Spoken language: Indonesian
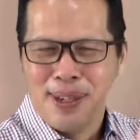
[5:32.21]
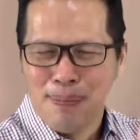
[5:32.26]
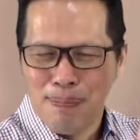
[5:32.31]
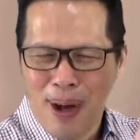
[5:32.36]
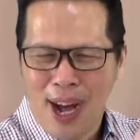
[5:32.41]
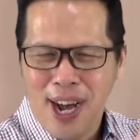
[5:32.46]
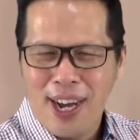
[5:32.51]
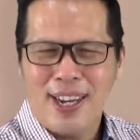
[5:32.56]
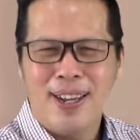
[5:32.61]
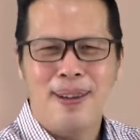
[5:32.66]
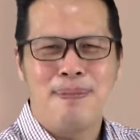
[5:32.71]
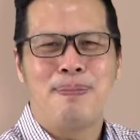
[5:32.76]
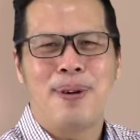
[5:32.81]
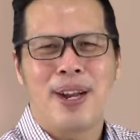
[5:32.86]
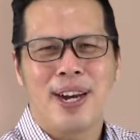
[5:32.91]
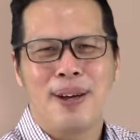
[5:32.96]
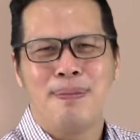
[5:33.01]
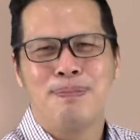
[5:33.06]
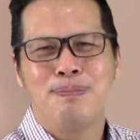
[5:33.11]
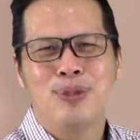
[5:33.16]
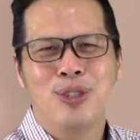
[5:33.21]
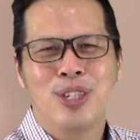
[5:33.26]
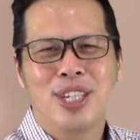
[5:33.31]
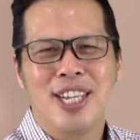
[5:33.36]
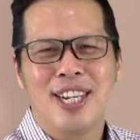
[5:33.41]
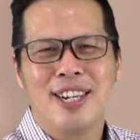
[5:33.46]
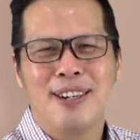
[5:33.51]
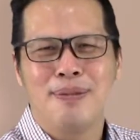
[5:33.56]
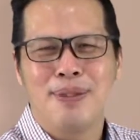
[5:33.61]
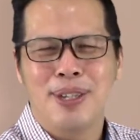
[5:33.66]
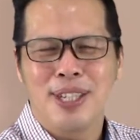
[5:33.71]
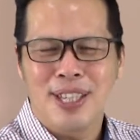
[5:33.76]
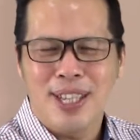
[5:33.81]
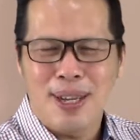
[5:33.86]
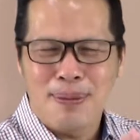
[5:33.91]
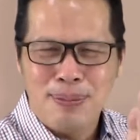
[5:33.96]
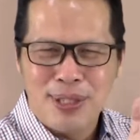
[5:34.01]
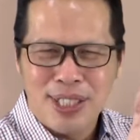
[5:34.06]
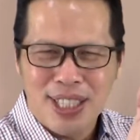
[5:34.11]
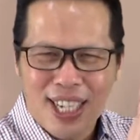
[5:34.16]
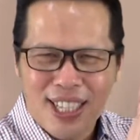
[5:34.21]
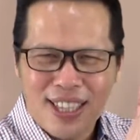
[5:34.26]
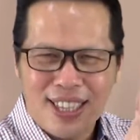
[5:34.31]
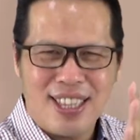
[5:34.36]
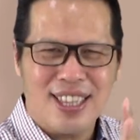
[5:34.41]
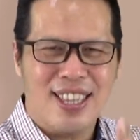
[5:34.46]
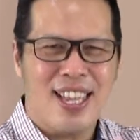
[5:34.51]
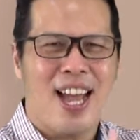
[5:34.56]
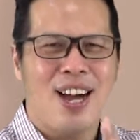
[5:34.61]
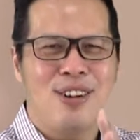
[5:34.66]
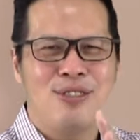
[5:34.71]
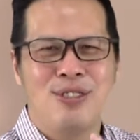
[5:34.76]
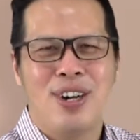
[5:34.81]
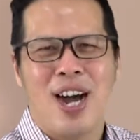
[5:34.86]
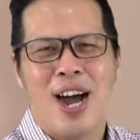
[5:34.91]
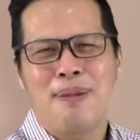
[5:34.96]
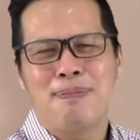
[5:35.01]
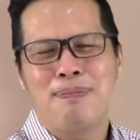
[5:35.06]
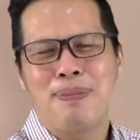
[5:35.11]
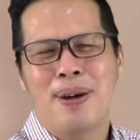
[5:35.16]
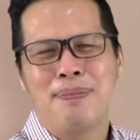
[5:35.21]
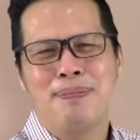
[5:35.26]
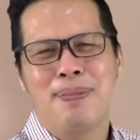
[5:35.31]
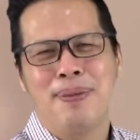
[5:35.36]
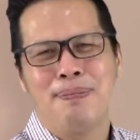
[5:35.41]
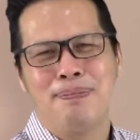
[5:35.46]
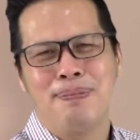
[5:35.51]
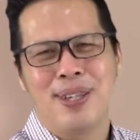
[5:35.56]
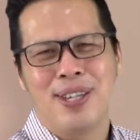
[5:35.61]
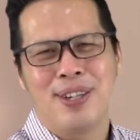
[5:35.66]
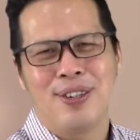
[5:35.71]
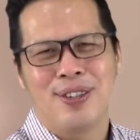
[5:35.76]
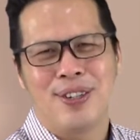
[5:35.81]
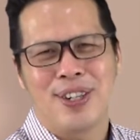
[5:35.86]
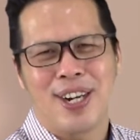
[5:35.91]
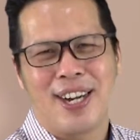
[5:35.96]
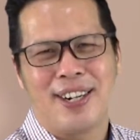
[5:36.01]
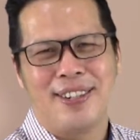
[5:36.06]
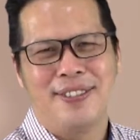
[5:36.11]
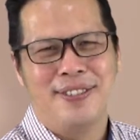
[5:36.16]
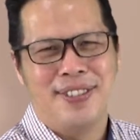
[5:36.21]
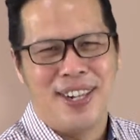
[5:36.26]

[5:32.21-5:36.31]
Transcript: Bagaimana mungkin kita bisa tahu apa mimpi orang?